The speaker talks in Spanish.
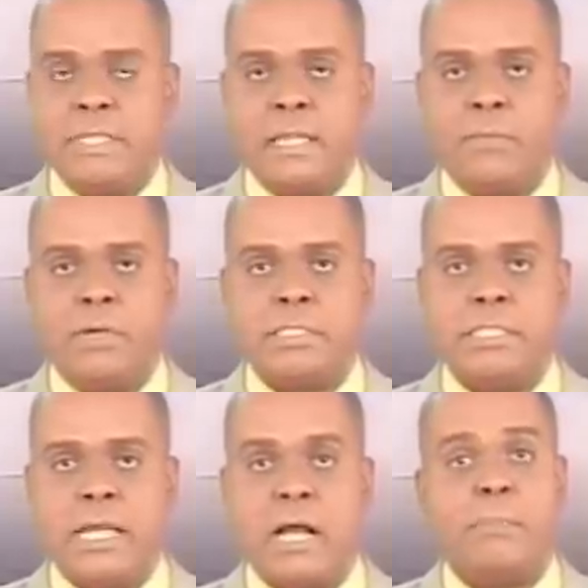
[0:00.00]
y de la
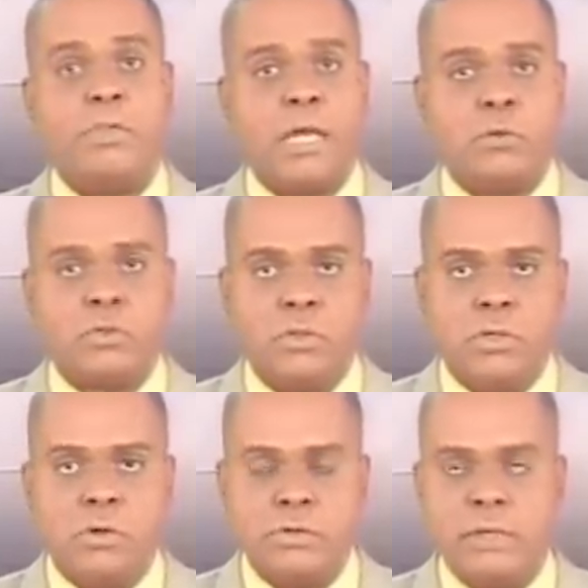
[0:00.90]
Policía apoyados
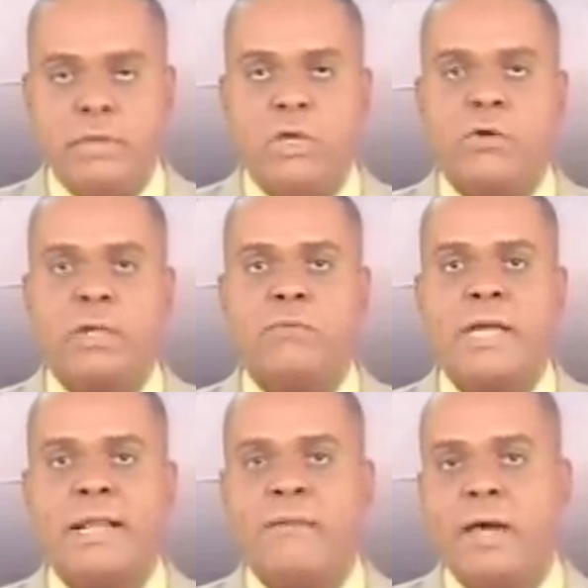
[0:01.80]
con el video que fue
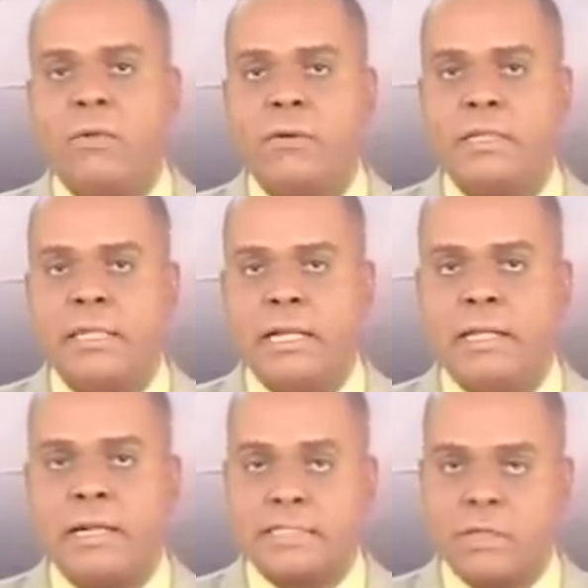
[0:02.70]
grabado en el
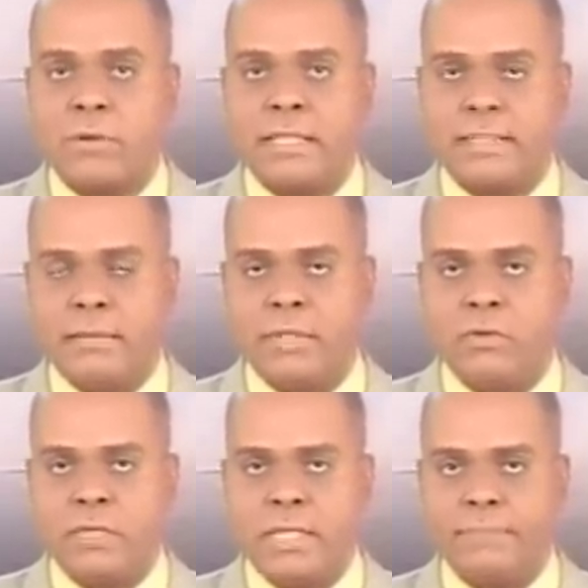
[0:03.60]
restaurante al
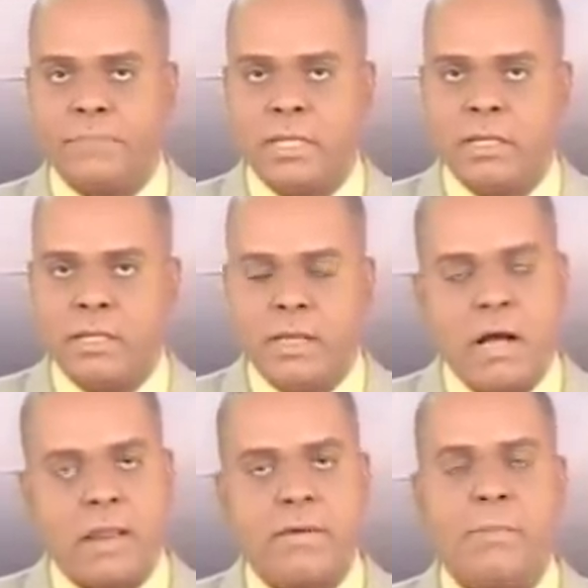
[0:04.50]
mediodía.
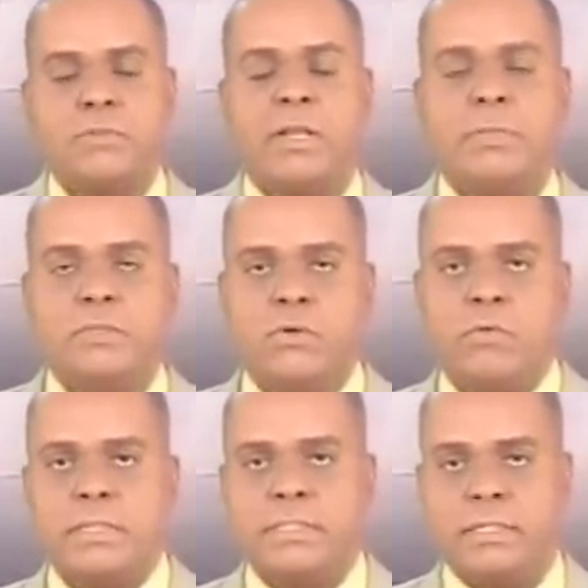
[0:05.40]
Ahora veamos una mención
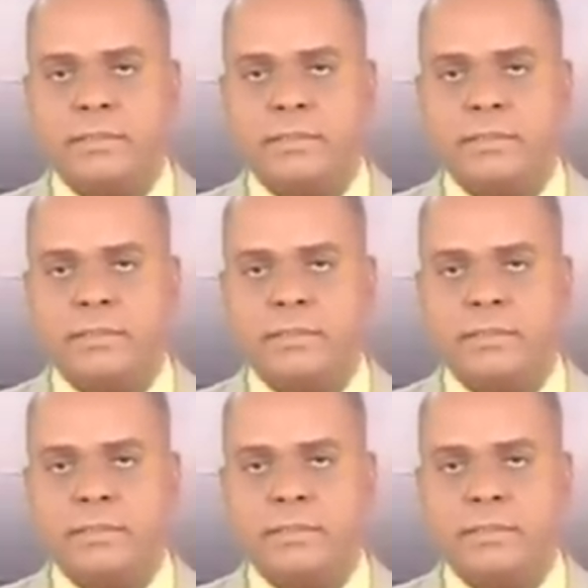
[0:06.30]
comercial.